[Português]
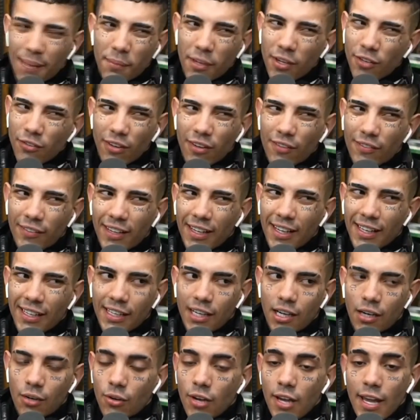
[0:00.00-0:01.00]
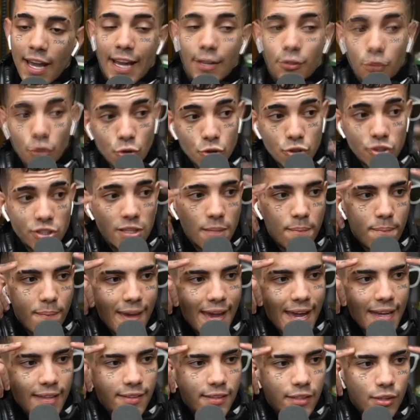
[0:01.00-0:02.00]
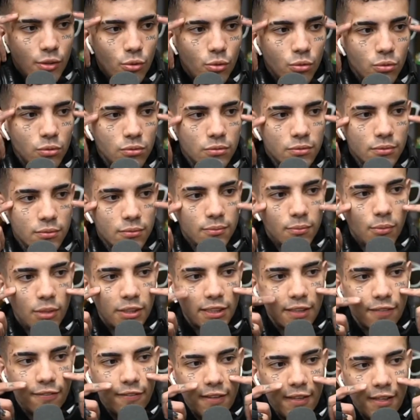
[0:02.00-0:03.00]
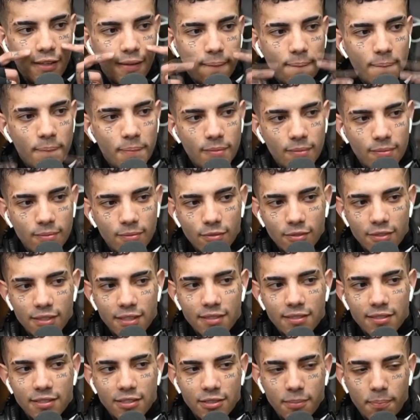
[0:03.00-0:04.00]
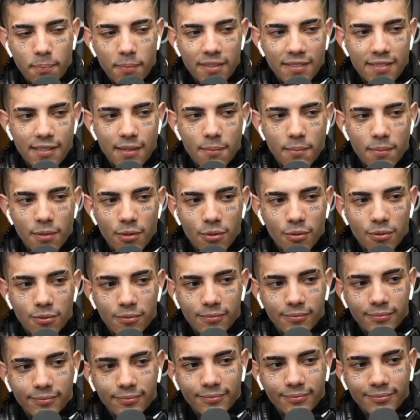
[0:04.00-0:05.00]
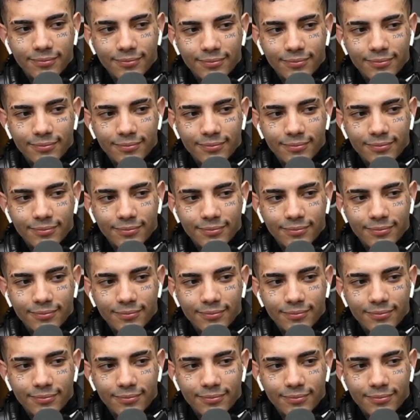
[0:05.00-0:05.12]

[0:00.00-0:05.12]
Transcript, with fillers: Ah, mas não vai ficar legal. É tudo simétrico. Bota fé? Não sei se você percebeu.